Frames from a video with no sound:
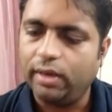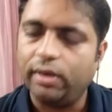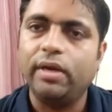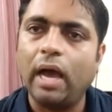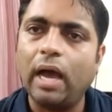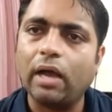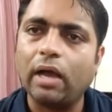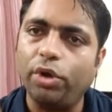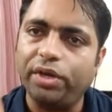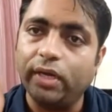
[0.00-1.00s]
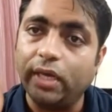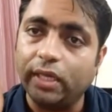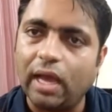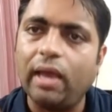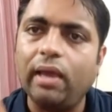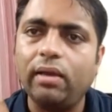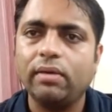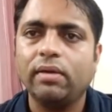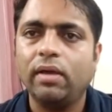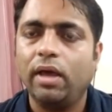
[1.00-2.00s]
ना कोई नेता है
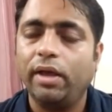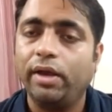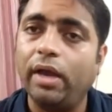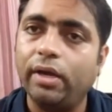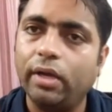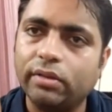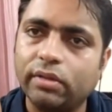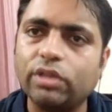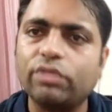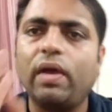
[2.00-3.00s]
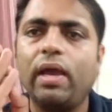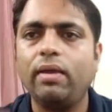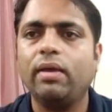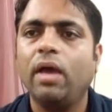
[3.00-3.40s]
ना नेतृत्व है